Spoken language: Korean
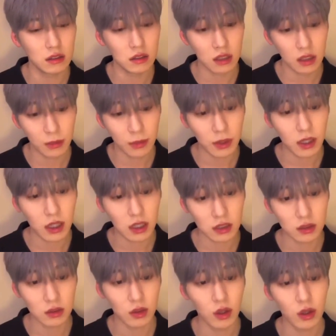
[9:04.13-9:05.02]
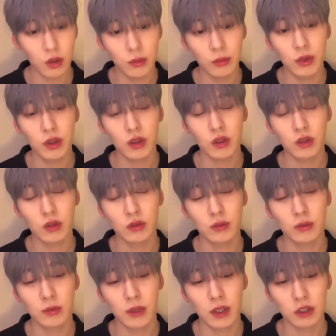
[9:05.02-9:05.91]
샵에 가서 헤어
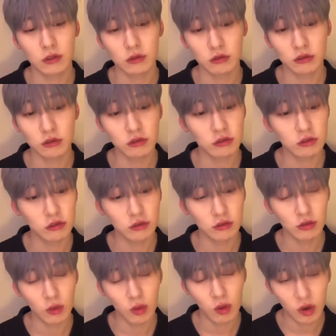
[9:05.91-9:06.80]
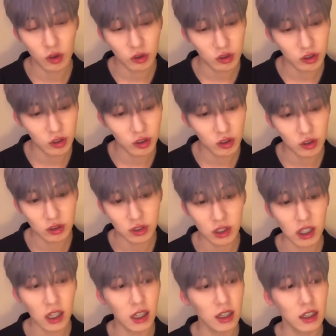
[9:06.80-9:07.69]
메이크업 받고 온 거거든요.
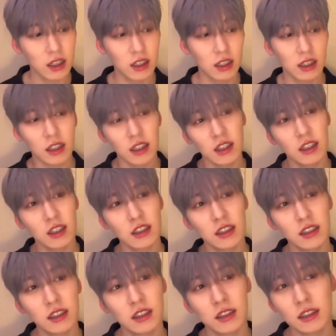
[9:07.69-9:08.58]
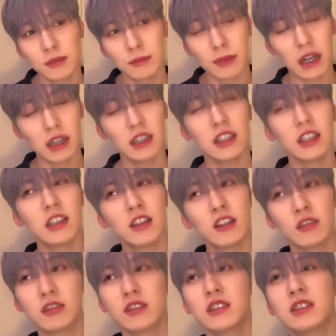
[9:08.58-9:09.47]
그러니까 말이
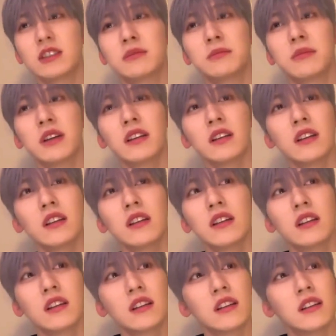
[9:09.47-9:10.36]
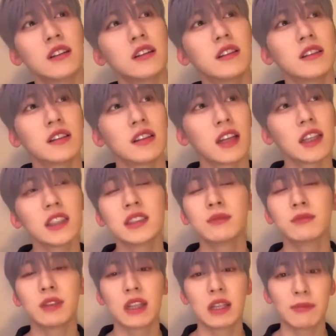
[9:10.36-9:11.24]
길었지만
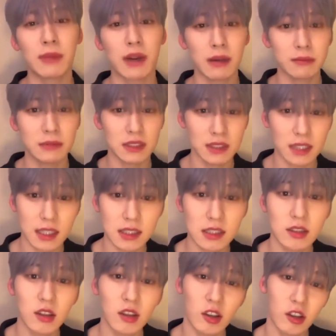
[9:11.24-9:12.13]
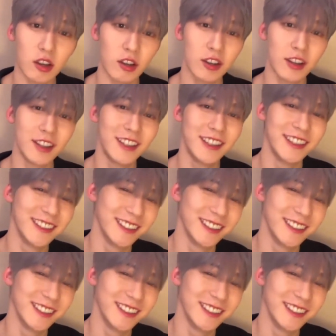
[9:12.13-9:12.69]
다시 말해 밤을 샜어요.